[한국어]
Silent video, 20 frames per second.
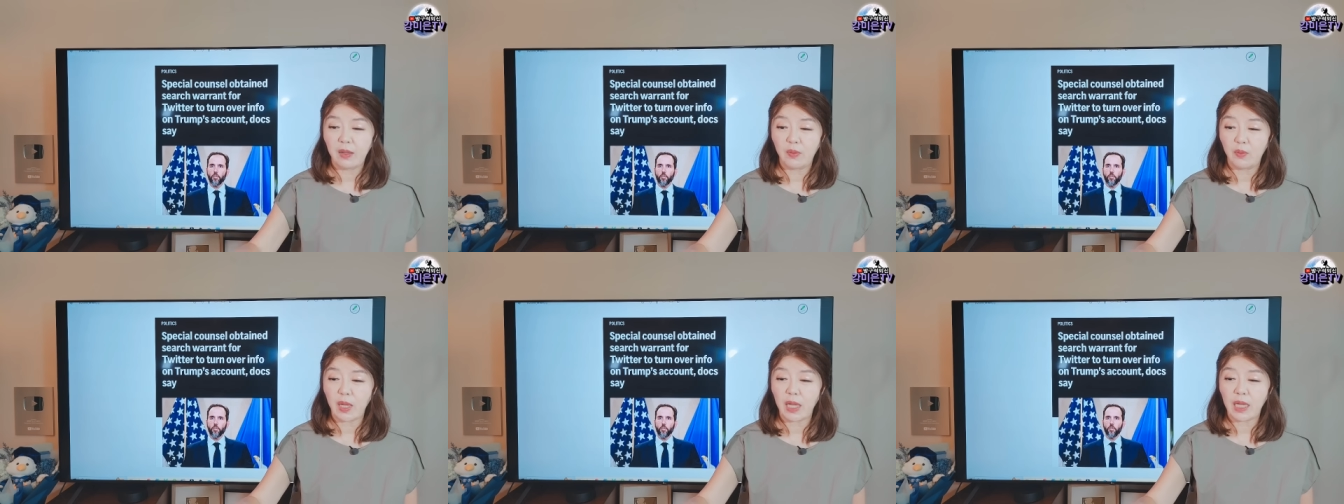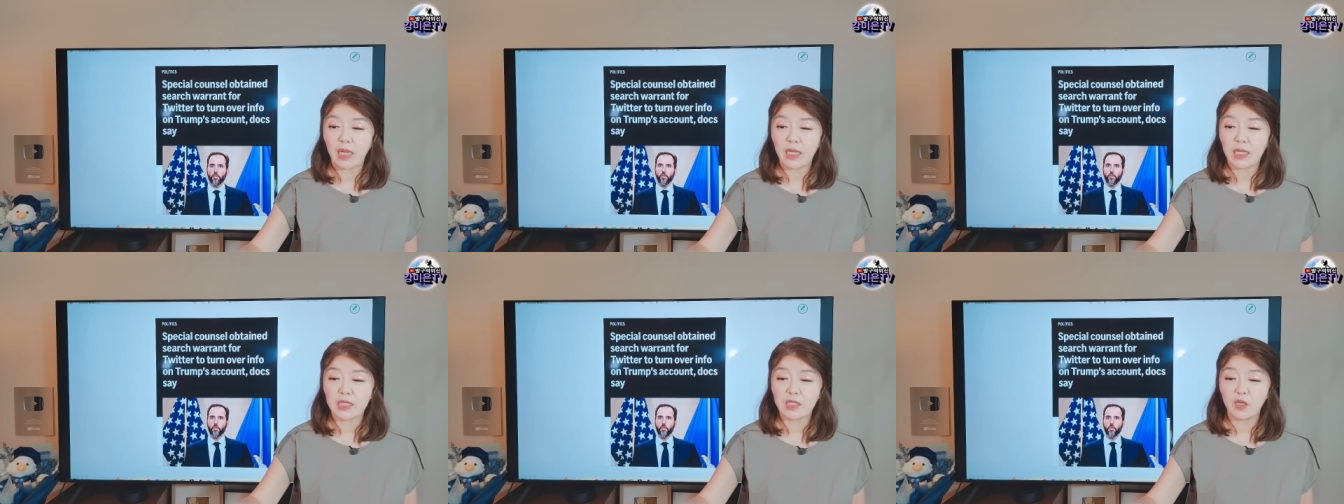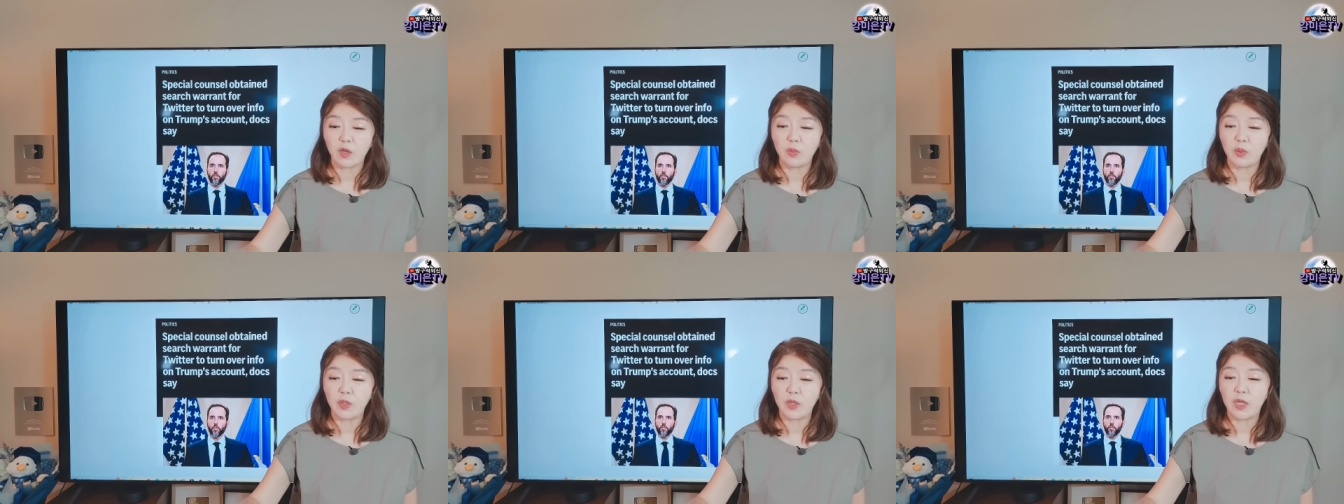왜? 이
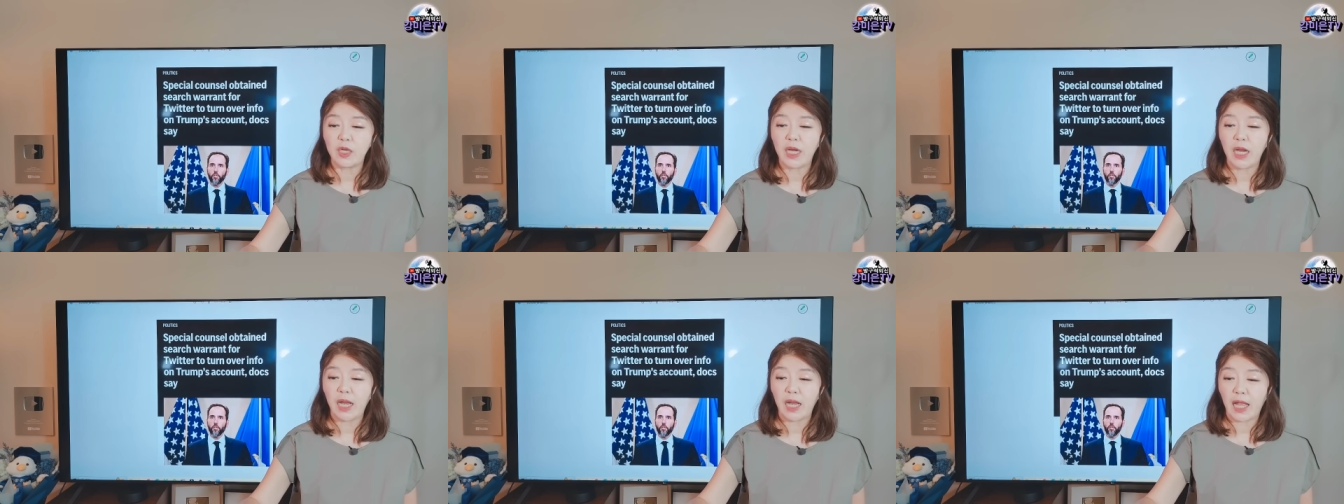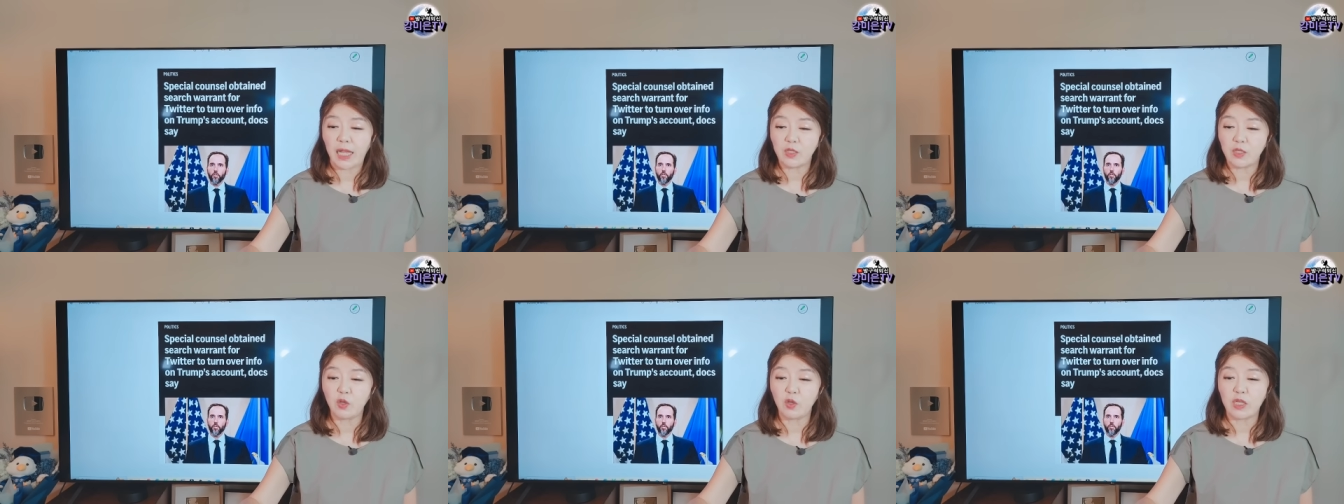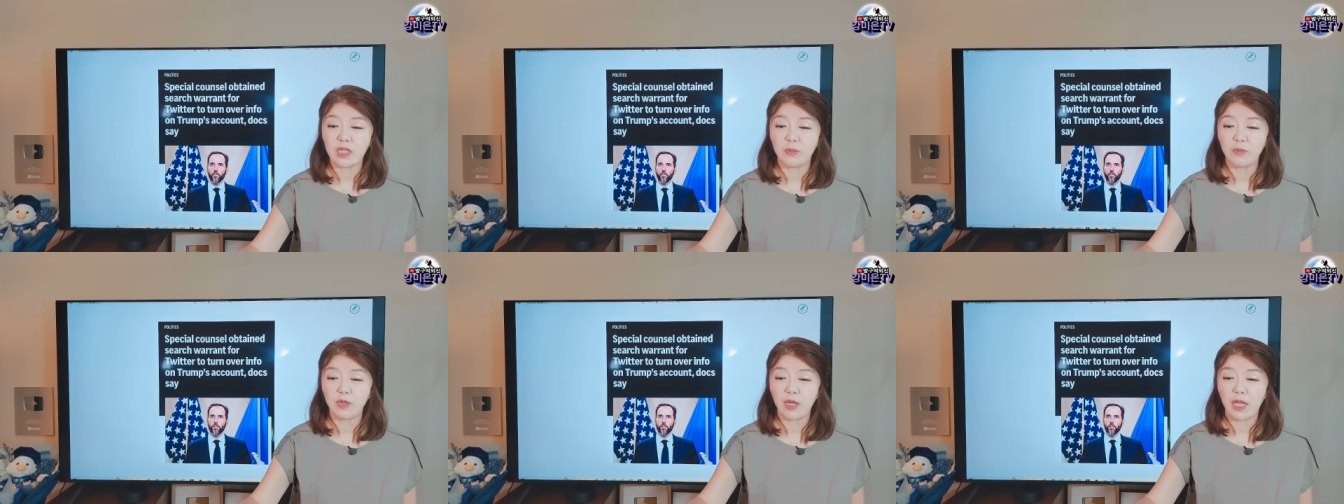정보를 안
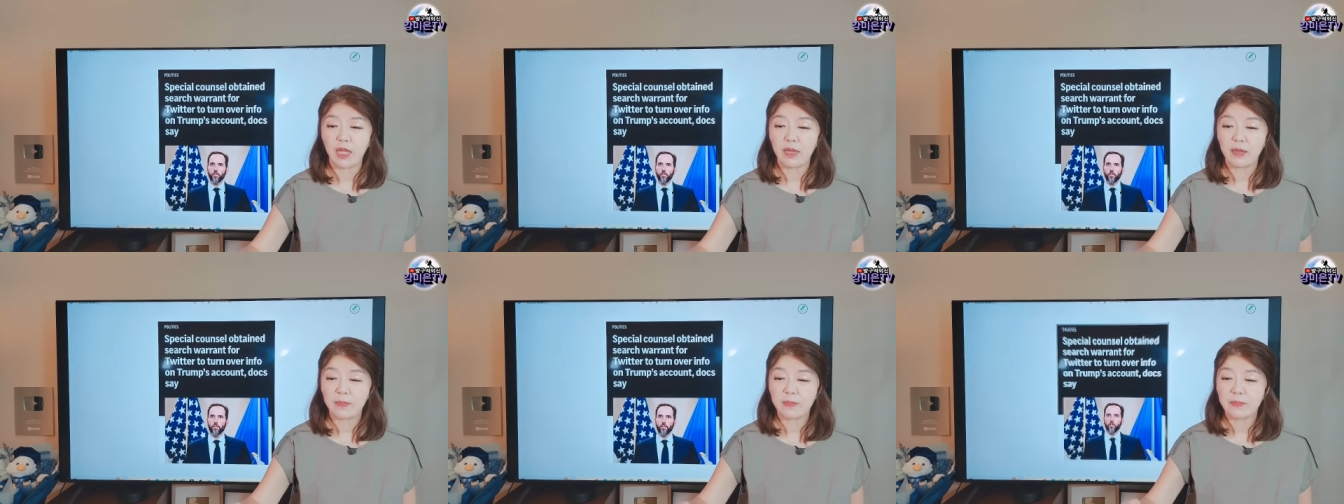줬기 때문에